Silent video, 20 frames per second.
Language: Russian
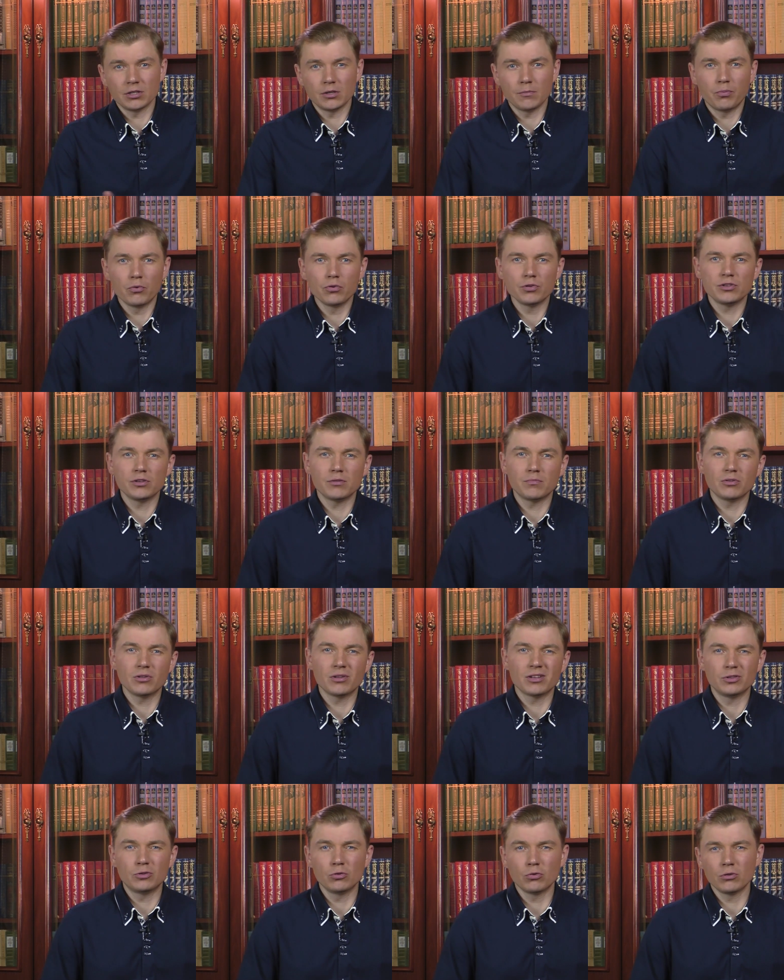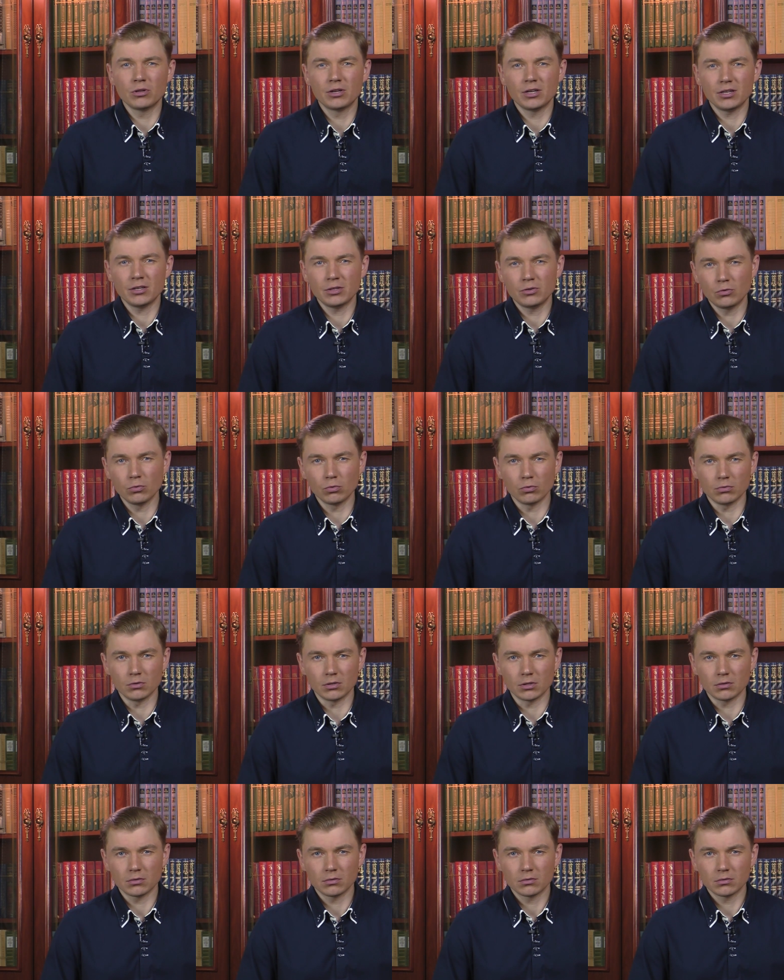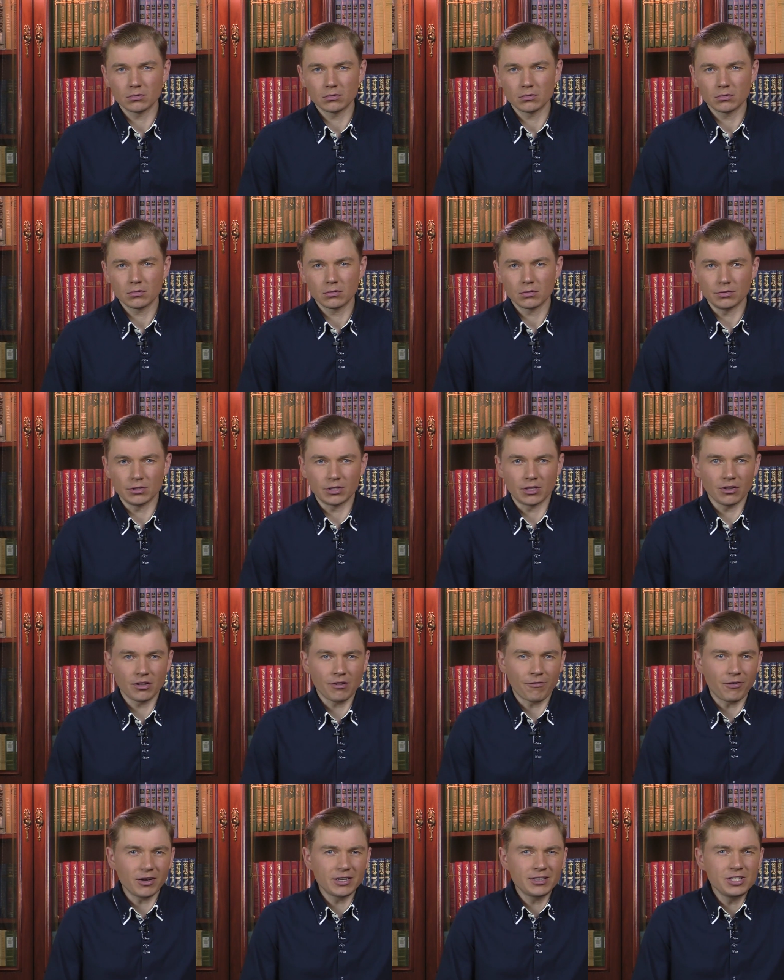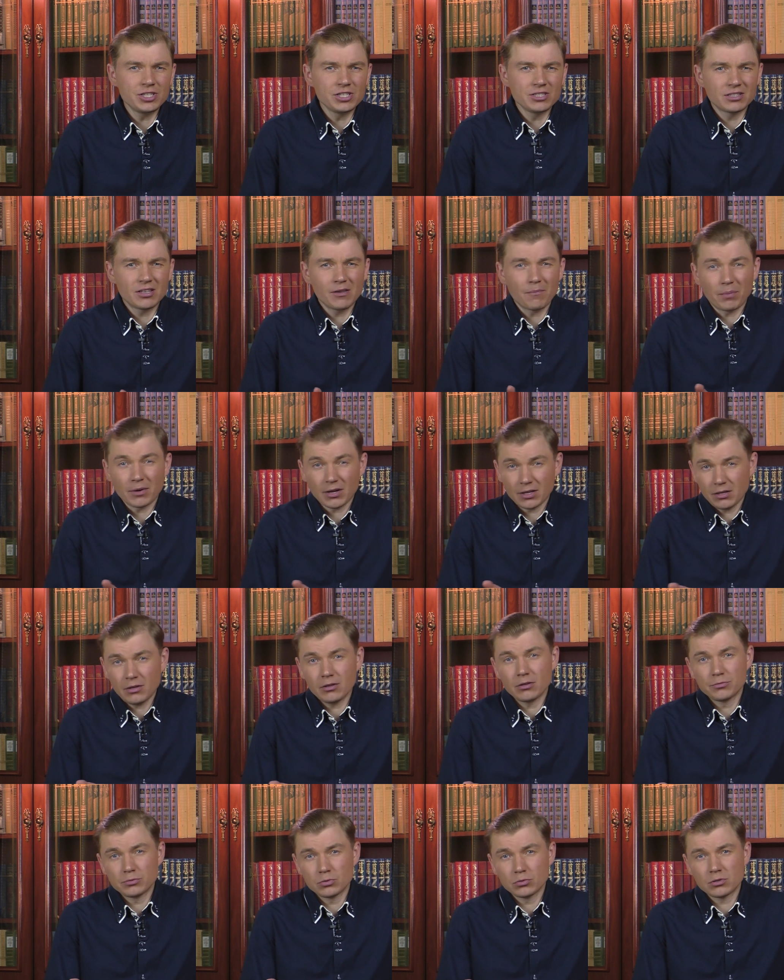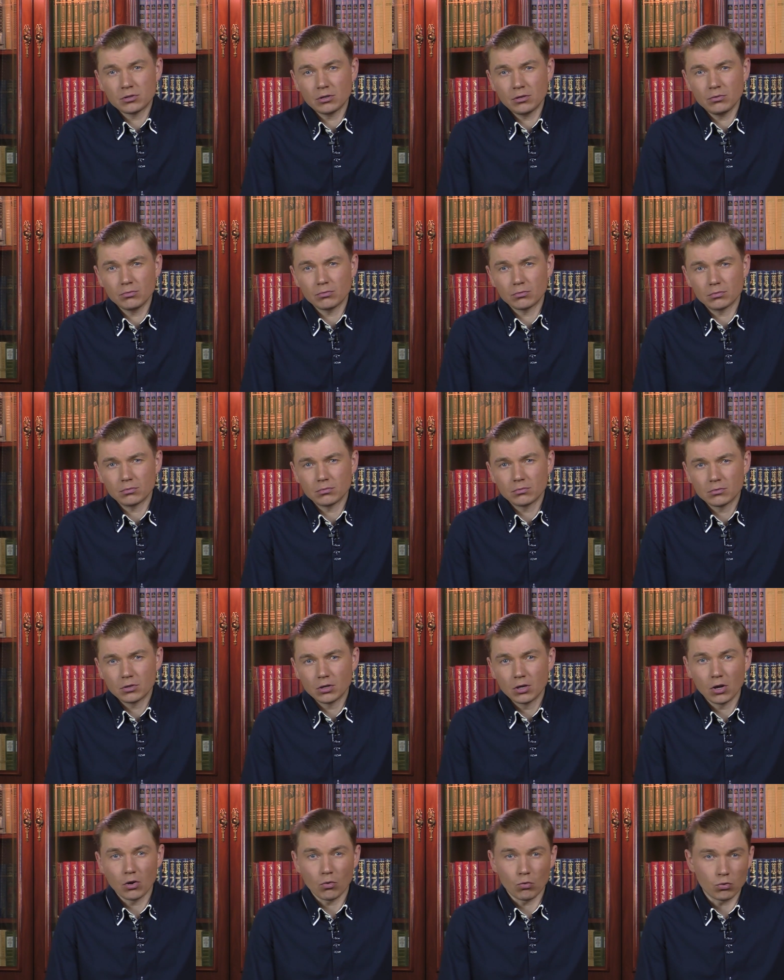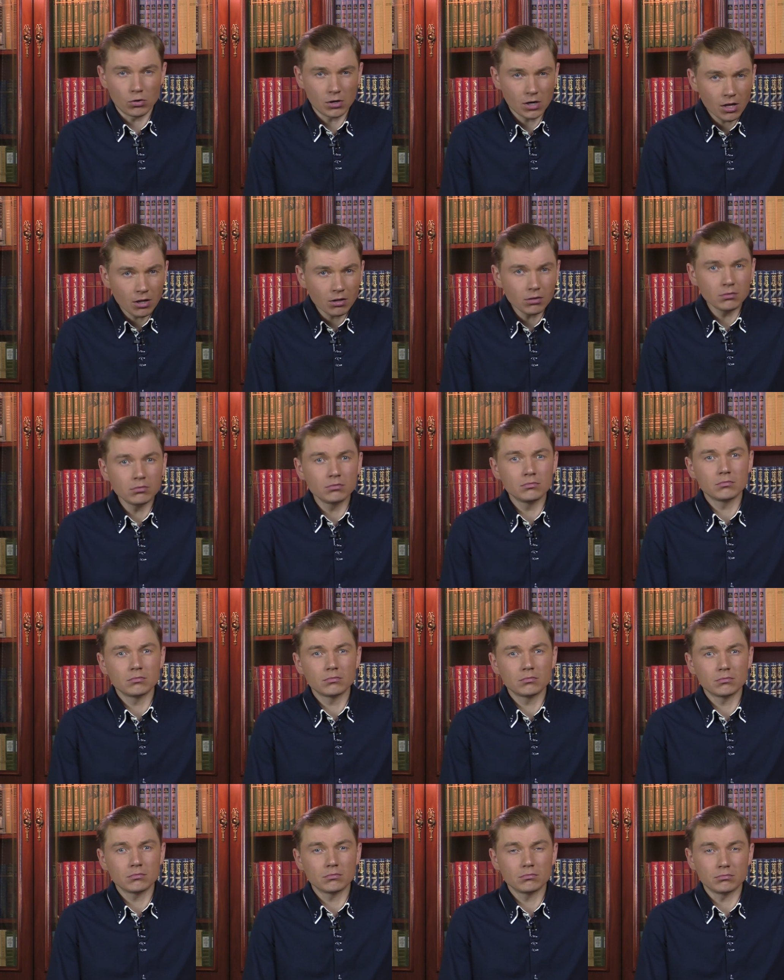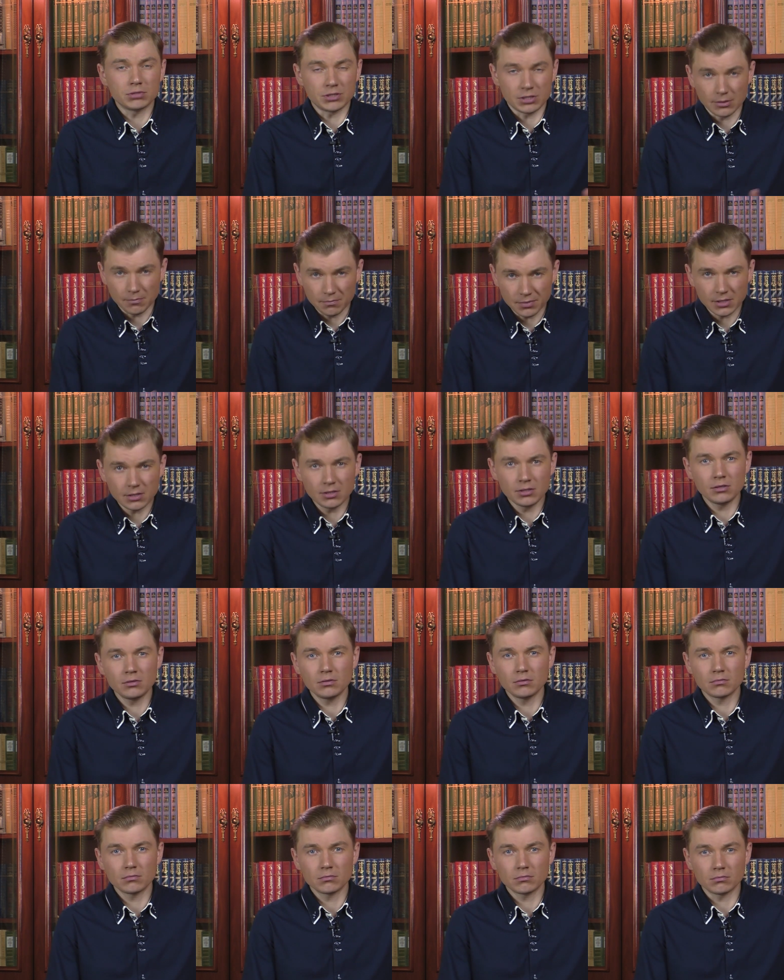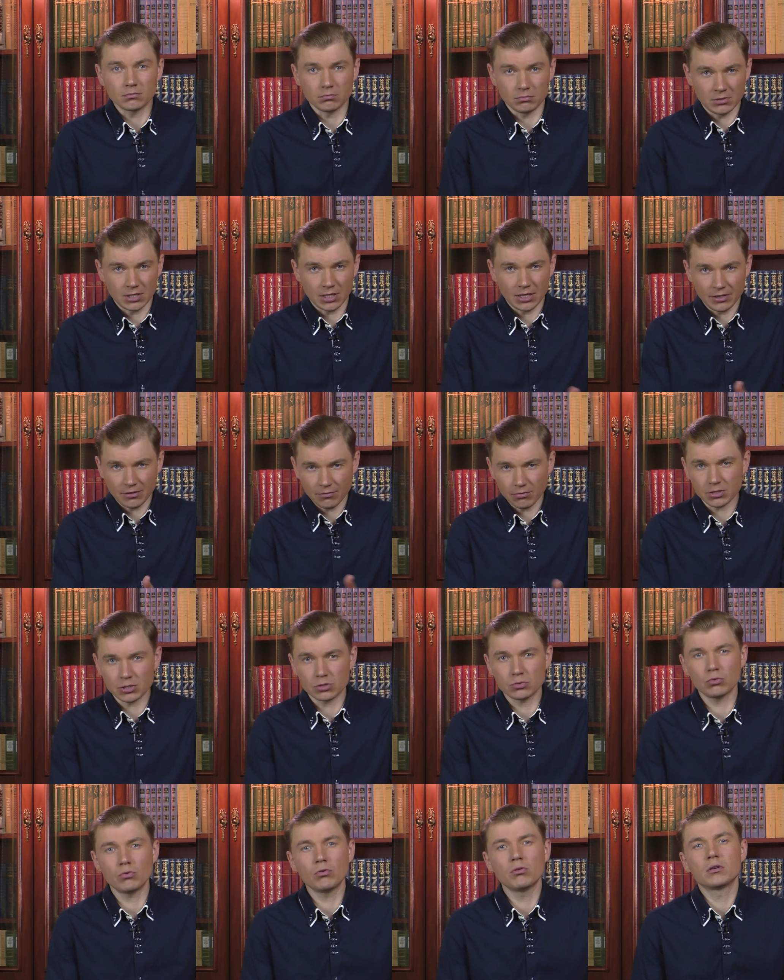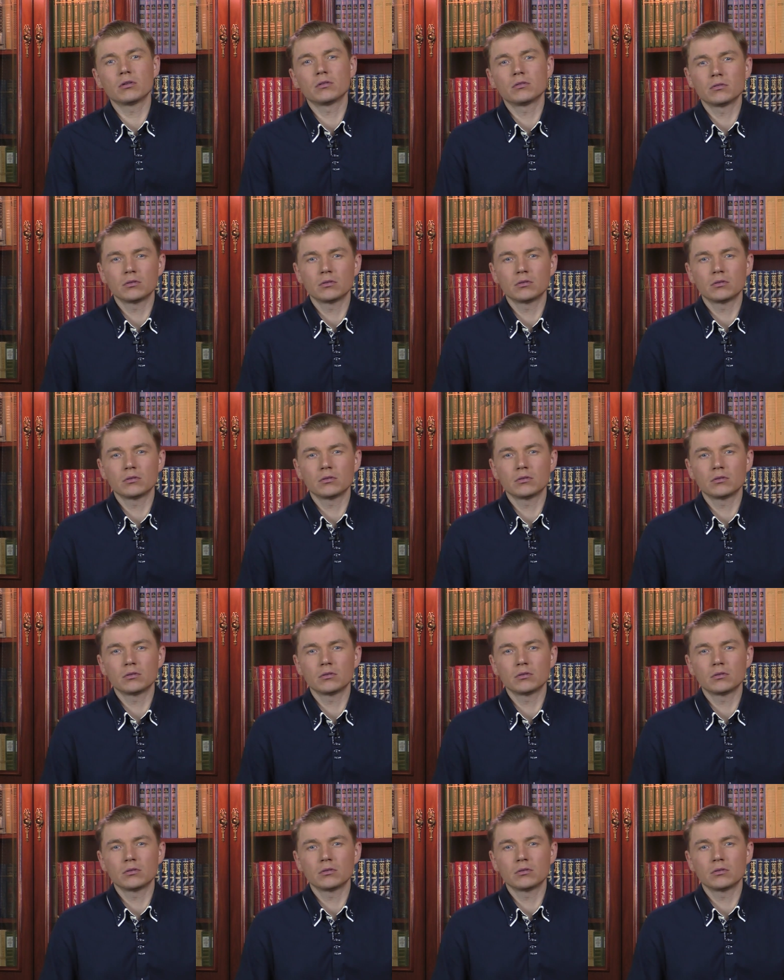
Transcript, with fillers: до Японии была долгой и трудной. Николай фактически проехал всю страну. Урал, Сибирь, Дальний Восток.